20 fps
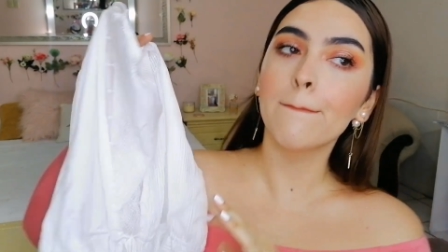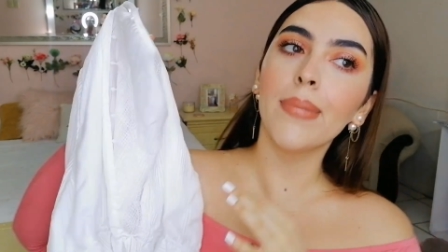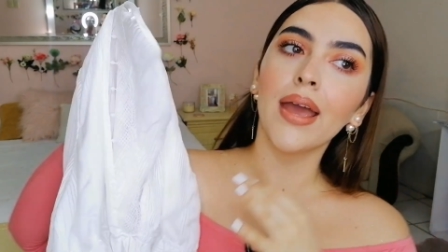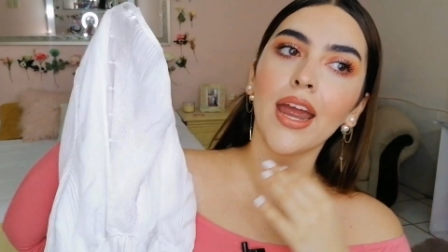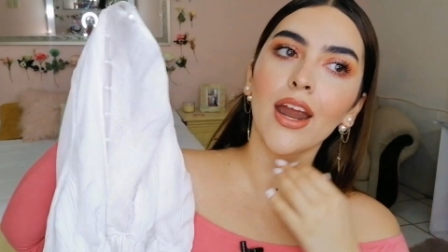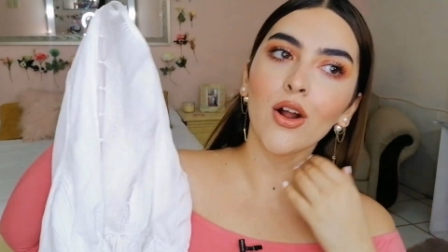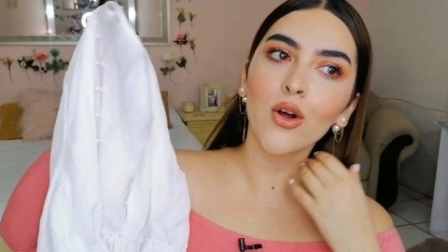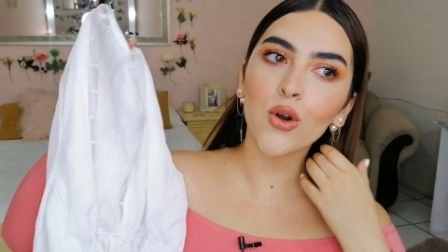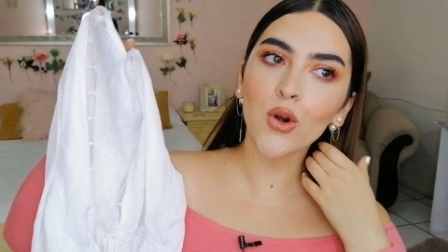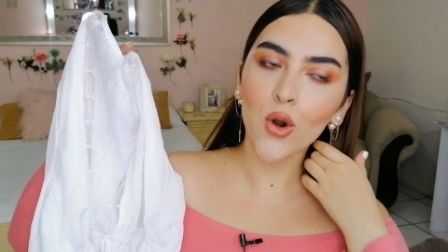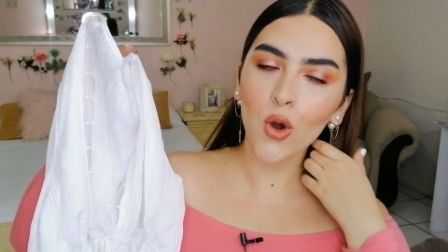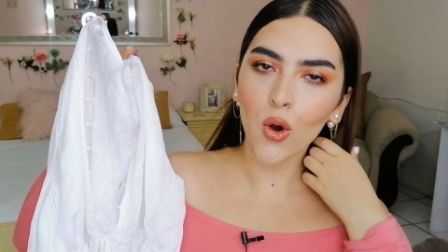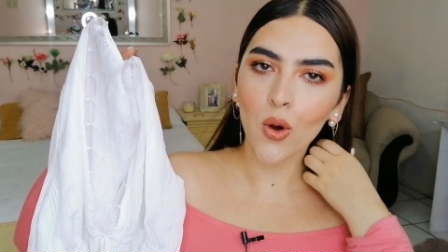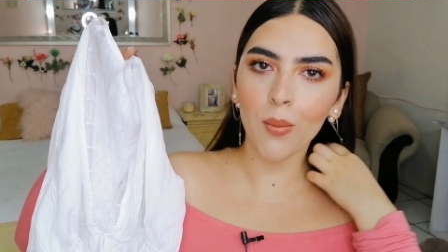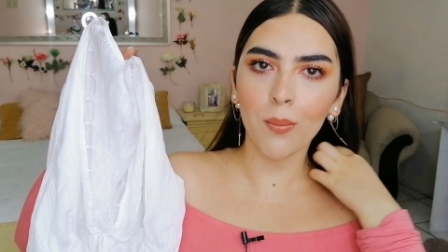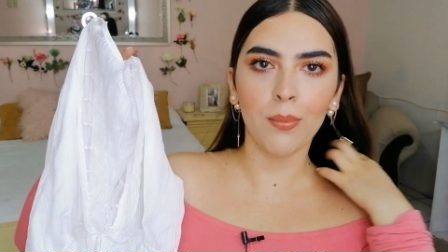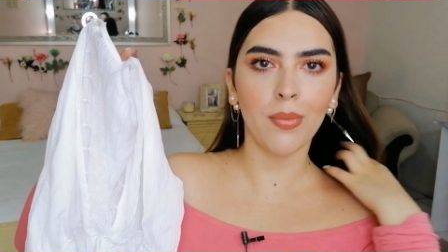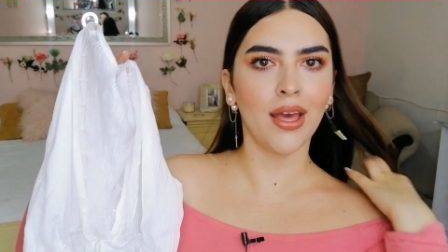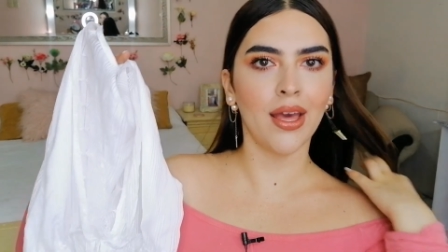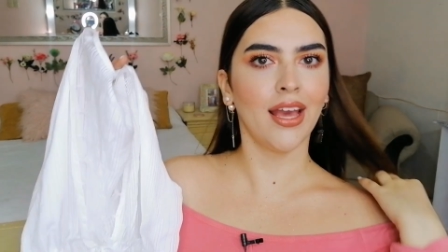pero
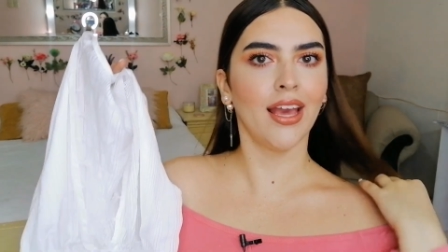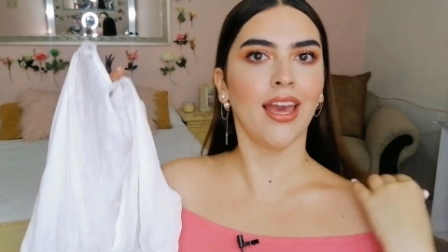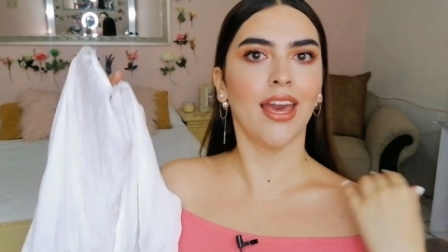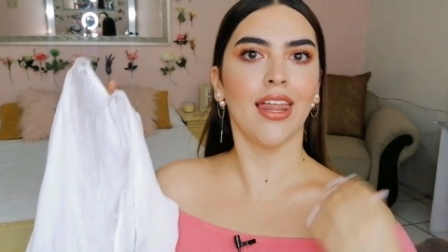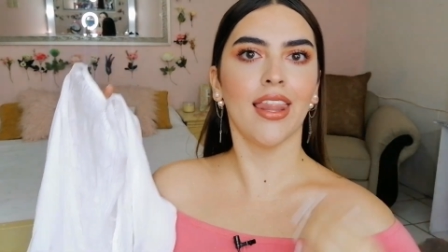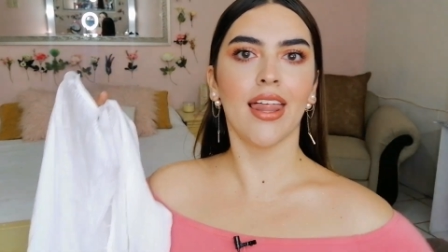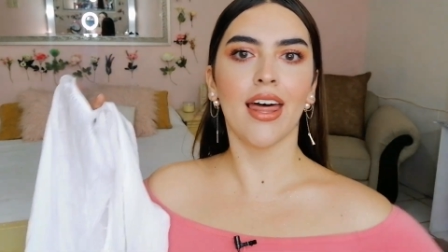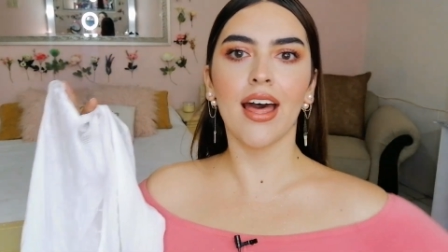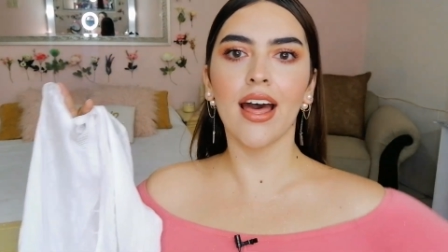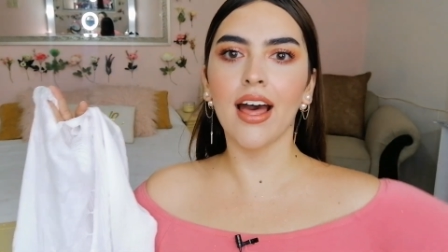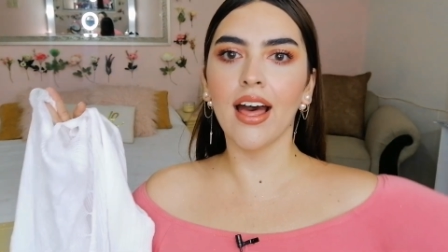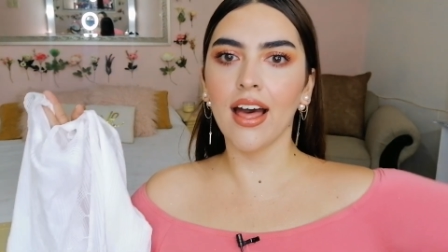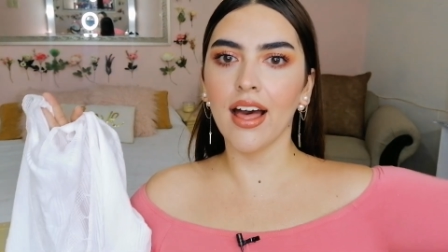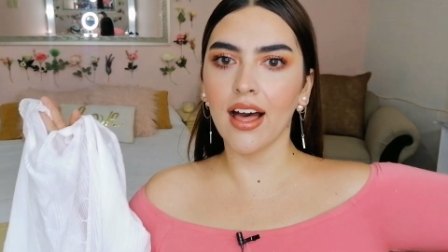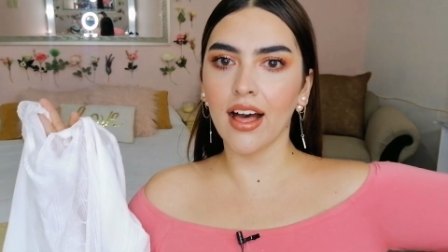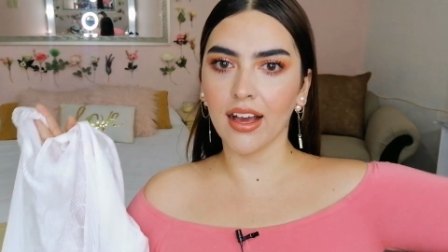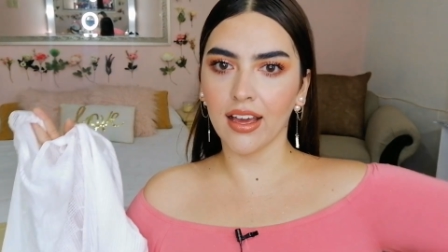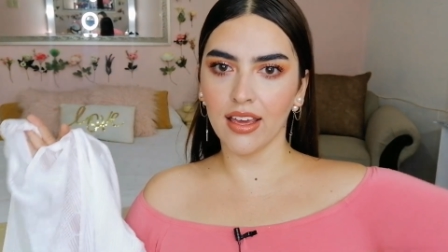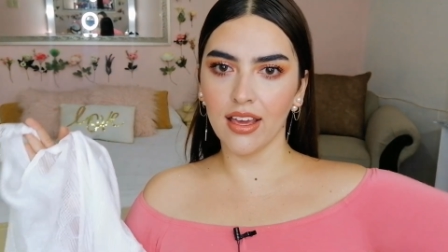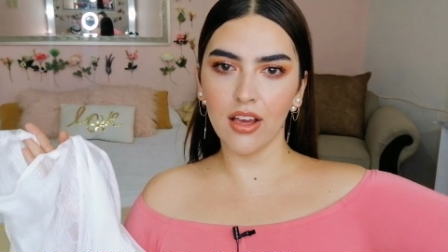no, me
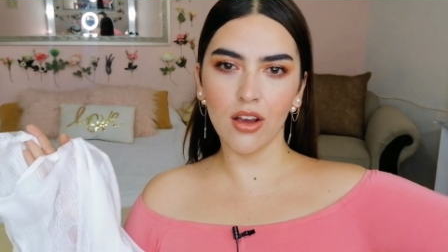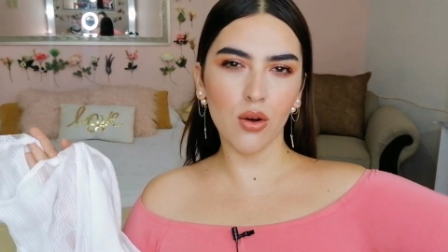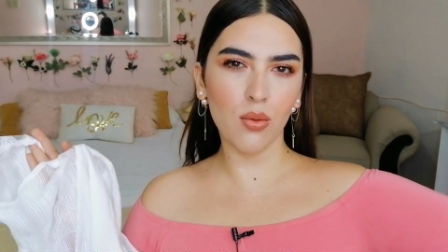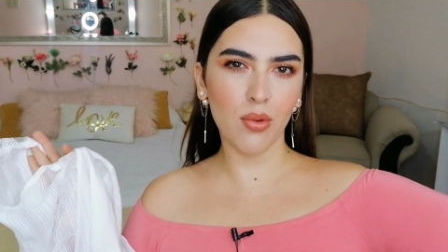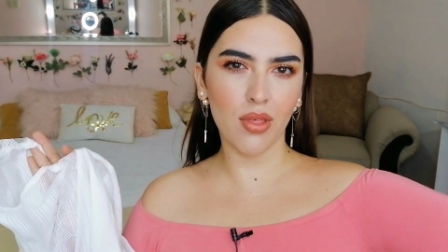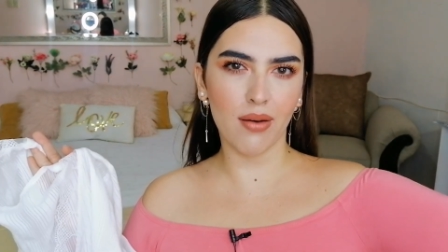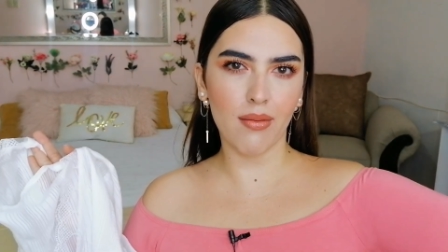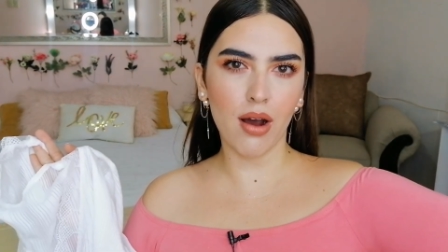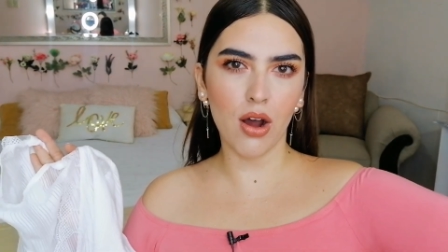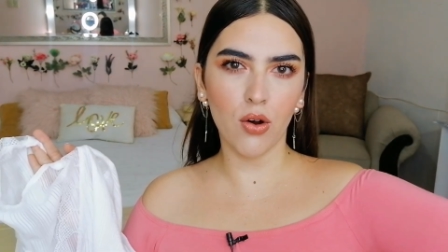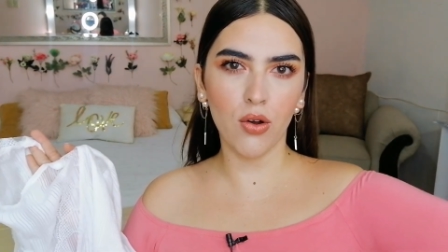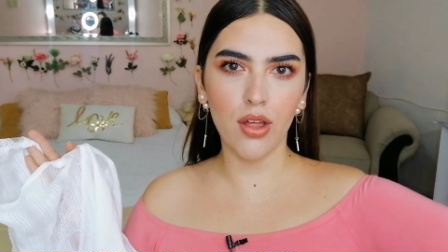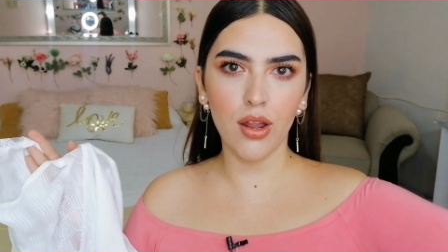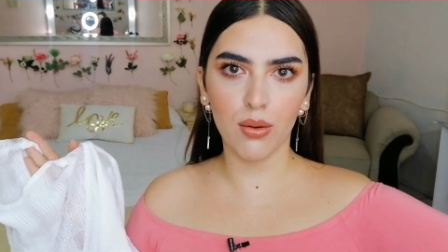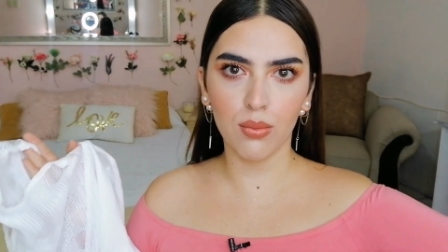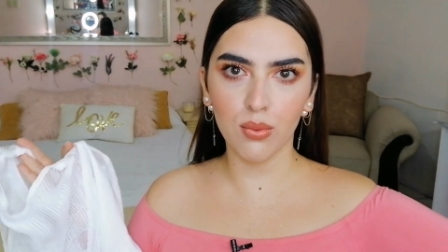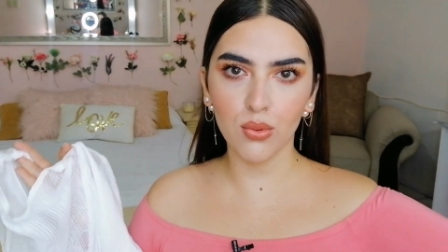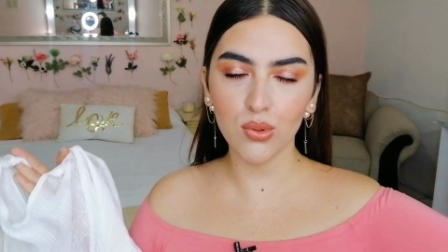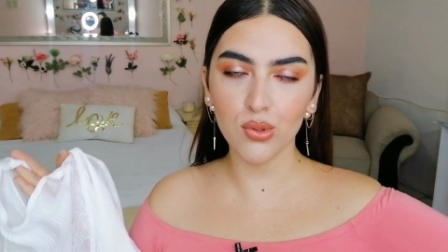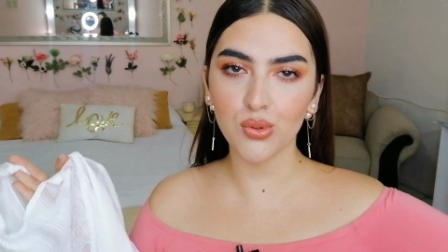queda aquí como debajo
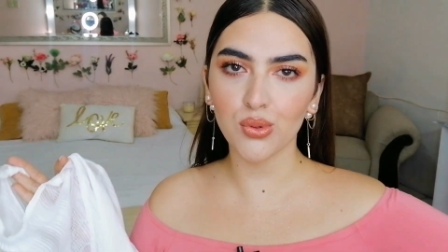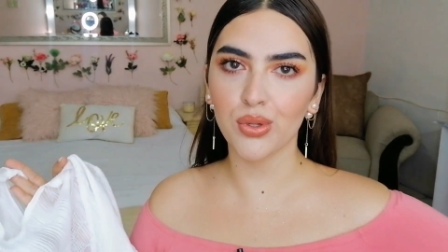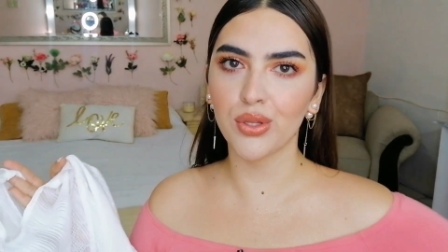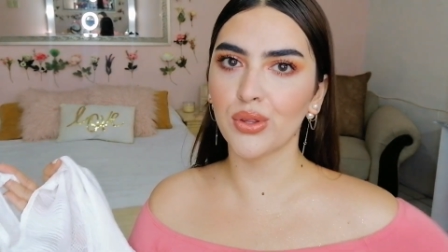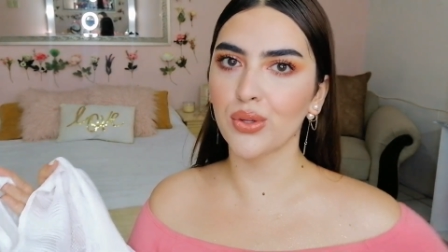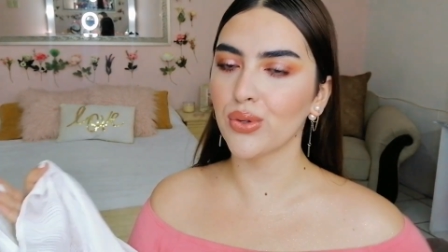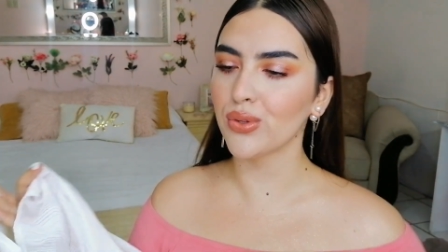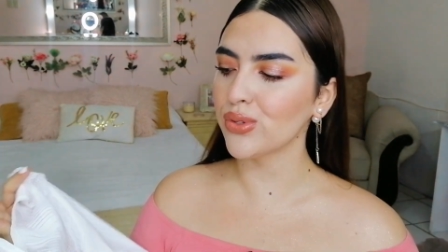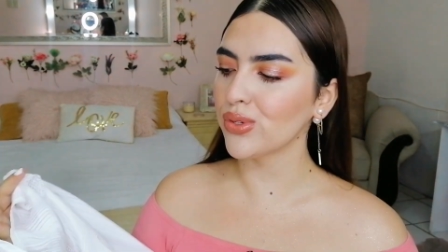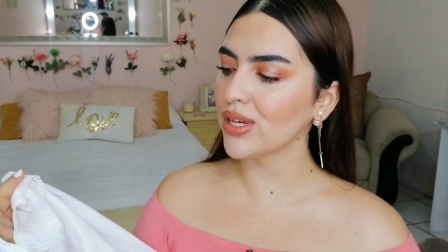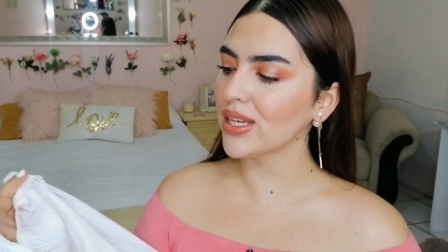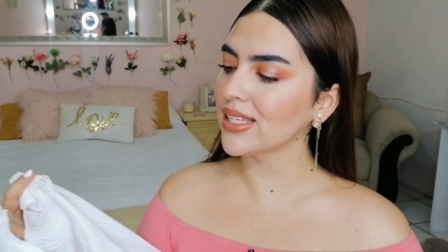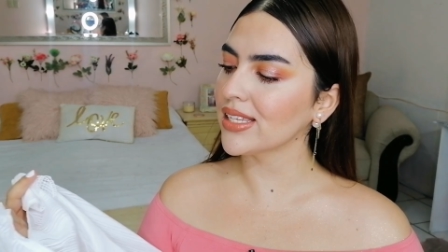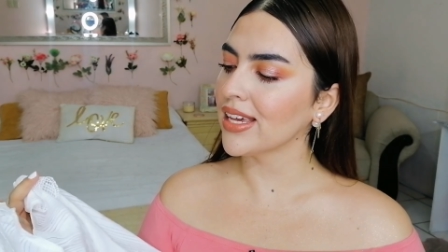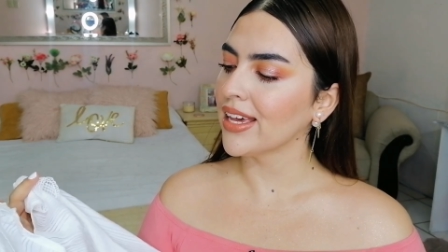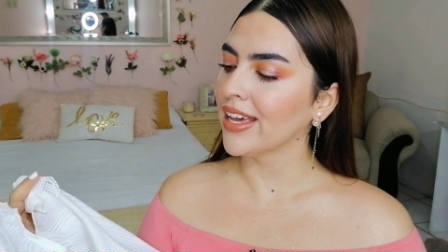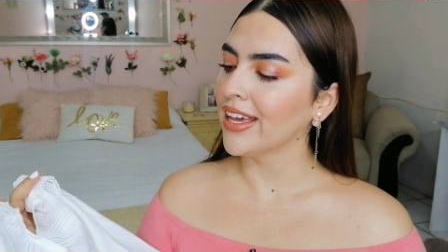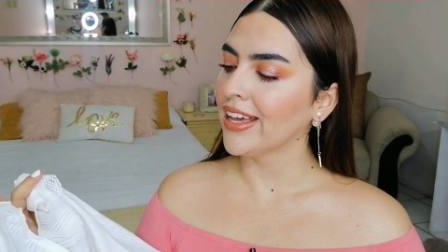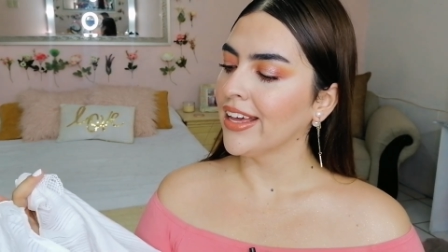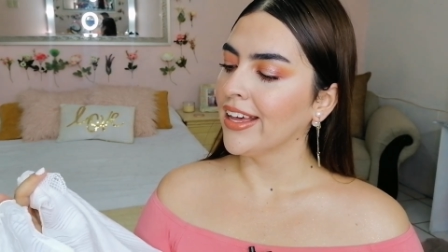del busto, entonces